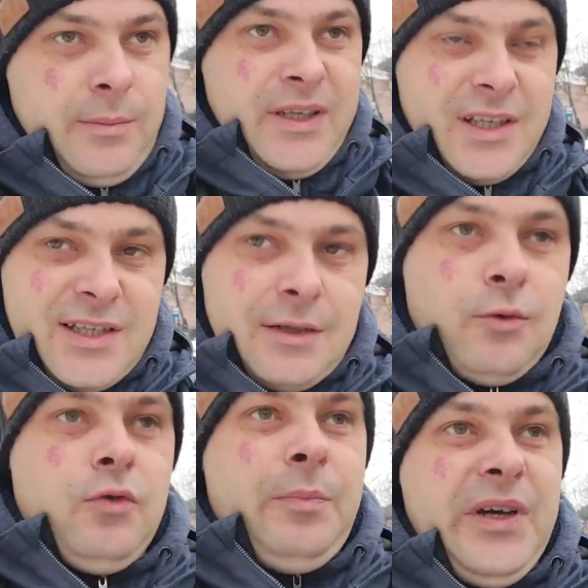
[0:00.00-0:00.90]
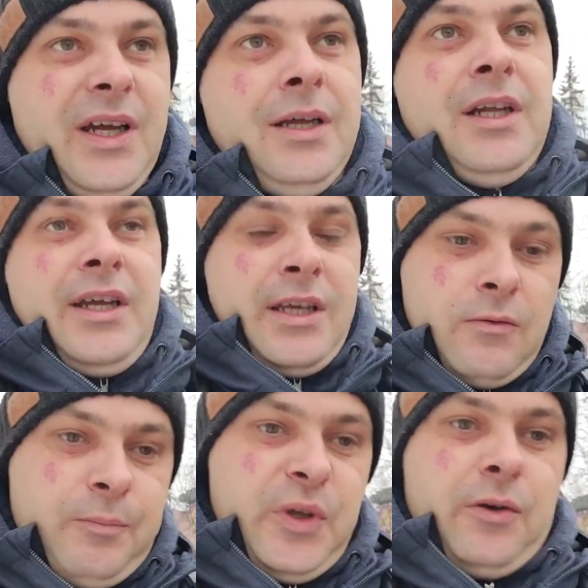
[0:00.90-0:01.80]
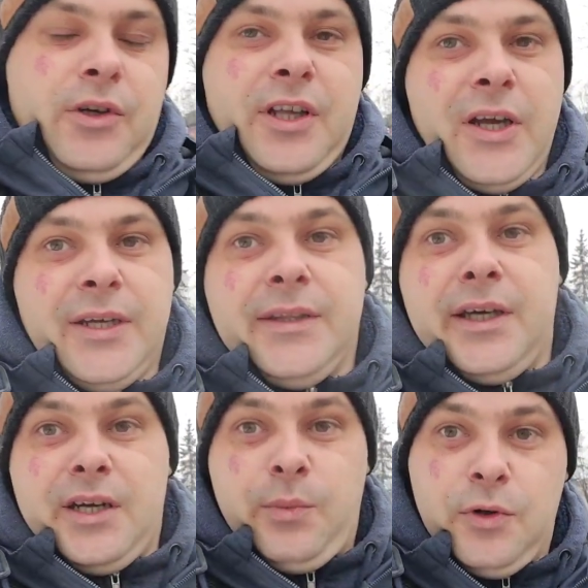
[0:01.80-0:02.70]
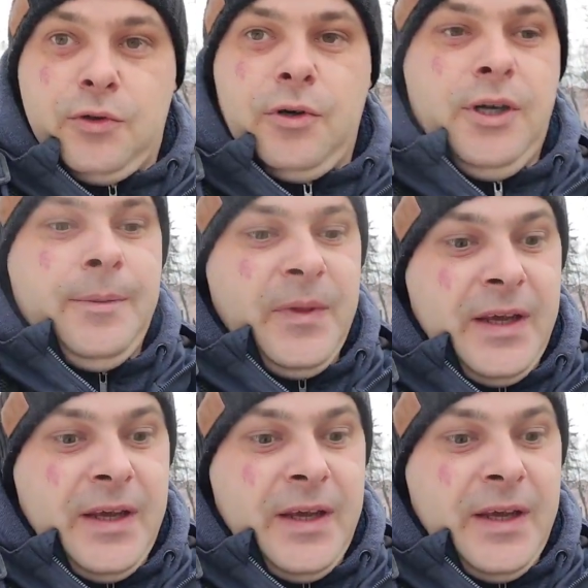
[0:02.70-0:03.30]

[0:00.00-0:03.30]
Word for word: ребята, закупы и вперед на работу,